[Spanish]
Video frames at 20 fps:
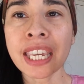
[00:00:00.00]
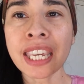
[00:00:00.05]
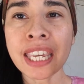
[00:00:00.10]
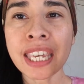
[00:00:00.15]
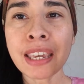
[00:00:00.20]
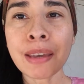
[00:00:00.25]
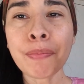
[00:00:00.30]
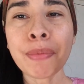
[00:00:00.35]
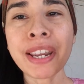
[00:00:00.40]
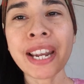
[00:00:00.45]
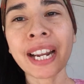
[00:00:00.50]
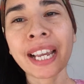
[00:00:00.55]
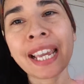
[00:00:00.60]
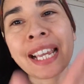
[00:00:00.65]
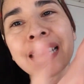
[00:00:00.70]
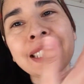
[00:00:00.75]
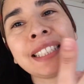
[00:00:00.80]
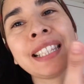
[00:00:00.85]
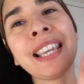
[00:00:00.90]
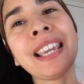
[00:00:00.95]
Y miren
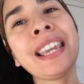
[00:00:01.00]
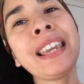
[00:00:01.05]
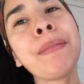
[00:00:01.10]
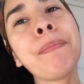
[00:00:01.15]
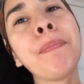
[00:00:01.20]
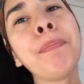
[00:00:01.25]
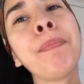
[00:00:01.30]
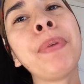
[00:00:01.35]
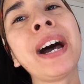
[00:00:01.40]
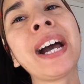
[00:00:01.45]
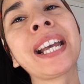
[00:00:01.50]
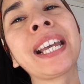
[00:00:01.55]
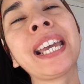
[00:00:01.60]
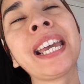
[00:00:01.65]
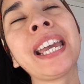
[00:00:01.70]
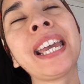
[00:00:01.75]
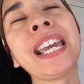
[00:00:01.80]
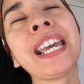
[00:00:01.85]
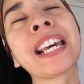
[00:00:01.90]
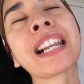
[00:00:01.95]
este
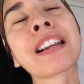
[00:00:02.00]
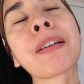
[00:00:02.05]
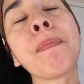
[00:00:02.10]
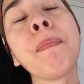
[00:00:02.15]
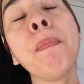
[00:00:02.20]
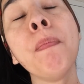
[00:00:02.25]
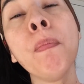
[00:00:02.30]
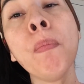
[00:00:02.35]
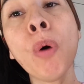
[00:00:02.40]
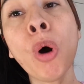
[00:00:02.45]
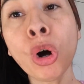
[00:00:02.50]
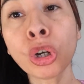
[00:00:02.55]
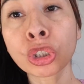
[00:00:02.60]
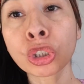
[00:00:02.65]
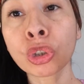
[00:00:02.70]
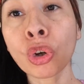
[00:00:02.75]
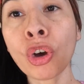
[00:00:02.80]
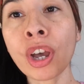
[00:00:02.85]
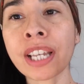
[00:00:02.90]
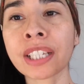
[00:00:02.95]
empaque
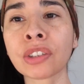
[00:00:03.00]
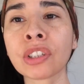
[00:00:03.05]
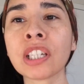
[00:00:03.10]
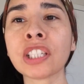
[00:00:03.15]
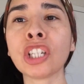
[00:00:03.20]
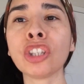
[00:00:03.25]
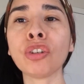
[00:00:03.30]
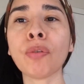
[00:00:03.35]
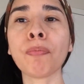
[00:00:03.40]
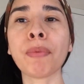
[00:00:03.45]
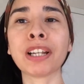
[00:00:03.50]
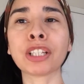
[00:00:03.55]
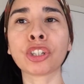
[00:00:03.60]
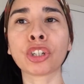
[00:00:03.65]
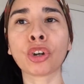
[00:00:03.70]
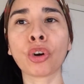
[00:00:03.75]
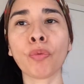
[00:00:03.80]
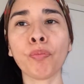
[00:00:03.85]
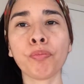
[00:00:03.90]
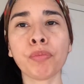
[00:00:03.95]
hermoso. Estoy haciendo
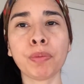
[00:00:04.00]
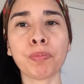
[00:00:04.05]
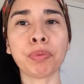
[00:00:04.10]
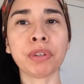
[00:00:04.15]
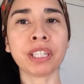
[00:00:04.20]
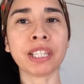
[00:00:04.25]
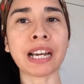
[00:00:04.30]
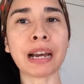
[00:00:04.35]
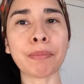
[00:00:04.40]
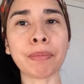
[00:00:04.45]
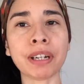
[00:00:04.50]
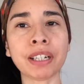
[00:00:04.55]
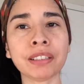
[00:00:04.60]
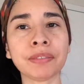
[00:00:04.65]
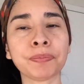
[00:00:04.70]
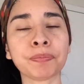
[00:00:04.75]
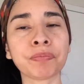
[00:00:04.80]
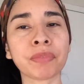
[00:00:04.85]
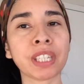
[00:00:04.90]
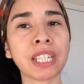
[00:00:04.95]
match con mi
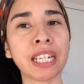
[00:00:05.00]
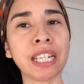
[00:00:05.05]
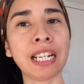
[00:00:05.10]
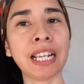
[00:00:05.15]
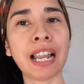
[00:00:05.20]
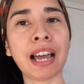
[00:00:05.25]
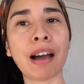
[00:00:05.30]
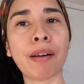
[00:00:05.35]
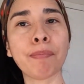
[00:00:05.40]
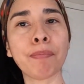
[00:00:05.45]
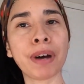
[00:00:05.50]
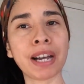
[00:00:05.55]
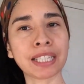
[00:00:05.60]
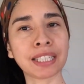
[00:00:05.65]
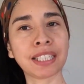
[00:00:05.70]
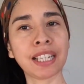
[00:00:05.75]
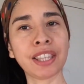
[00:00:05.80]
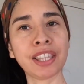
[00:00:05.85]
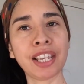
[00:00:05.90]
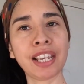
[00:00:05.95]
pijama y la
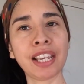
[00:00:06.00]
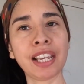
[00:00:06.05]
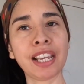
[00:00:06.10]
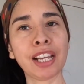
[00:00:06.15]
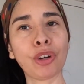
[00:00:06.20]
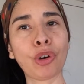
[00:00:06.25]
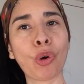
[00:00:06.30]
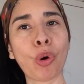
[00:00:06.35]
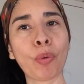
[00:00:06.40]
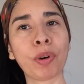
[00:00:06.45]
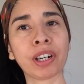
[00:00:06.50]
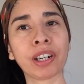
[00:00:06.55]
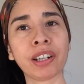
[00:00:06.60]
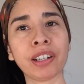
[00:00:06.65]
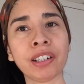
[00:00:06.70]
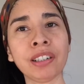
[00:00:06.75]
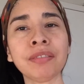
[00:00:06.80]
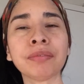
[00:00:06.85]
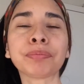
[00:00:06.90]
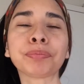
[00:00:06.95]
base de
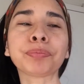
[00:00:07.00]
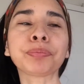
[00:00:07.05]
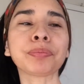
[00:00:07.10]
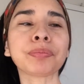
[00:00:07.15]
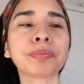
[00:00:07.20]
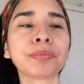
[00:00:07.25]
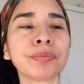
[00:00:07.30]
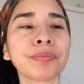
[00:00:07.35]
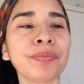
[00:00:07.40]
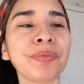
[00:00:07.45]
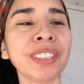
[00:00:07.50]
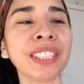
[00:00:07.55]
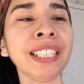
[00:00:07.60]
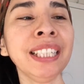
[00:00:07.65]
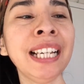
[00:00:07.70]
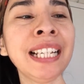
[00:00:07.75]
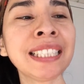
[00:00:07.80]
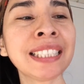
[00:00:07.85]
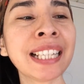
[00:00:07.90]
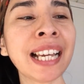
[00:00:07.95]
CoverGirl.
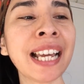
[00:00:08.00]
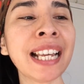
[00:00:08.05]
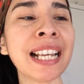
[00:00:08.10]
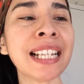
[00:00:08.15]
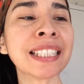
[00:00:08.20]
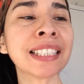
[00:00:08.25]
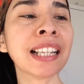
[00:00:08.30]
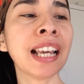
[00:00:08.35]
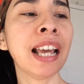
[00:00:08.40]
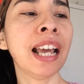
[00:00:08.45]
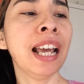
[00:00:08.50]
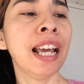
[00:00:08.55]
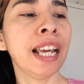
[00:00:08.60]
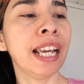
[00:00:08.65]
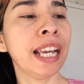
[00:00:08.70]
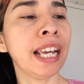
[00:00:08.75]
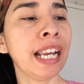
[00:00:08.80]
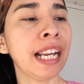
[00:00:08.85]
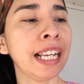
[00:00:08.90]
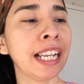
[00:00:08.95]
Esta es
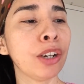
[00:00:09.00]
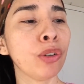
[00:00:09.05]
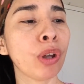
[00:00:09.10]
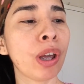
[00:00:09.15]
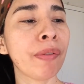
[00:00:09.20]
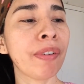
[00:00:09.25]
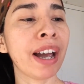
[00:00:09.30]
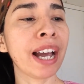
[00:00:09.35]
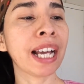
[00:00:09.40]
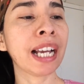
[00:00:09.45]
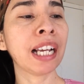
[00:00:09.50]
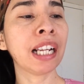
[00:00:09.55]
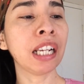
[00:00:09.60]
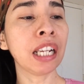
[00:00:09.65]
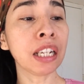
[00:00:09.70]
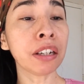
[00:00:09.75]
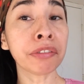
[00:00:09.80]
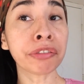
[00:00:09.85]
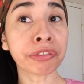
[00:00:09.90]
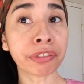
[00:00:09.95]
eh, la nueva
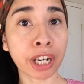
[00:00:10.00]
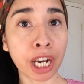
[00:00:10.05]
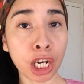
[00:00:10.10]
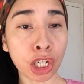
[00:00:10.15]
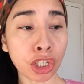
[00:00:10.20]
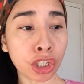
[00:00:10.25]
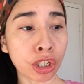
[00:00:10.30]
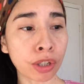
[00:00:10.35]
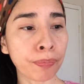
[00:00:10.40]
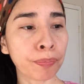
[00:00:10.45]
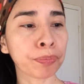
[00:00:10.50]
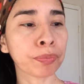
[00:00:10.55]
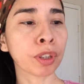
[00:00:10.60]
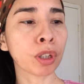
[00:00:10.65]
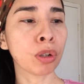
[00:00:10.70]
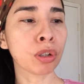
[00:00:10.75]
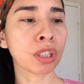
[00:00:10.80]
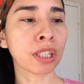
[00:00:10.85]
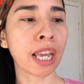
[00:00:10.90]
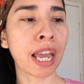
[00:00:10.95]
Clean Fresh,
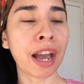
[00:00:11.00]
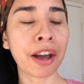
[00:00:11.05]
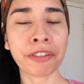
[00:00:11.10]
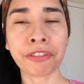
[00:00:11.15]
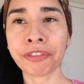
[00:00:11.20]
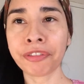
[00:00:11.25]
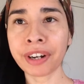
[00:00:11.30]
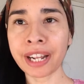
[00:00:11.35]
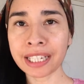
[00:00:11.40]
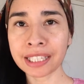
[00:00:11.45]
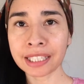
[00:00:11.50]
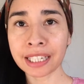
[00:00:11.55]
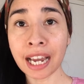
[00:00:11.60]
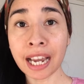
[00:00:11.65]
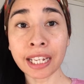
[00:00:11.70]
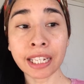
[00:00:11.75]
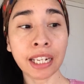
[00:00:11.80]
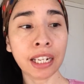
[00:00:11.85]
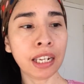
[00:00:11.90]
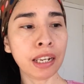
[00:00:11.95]
o sea,
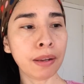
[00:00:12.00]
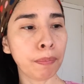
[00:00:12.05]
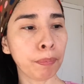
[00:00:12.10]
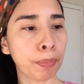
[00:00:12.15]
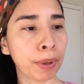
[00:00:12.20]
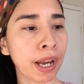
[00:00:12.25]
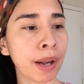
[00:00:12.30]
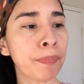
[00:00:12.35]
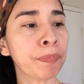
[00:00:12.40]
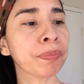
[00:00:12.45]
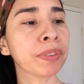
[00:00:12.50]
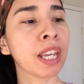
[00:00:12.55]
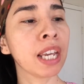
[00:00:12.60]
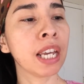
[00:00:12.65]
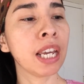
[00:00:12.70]
fresca y limpia.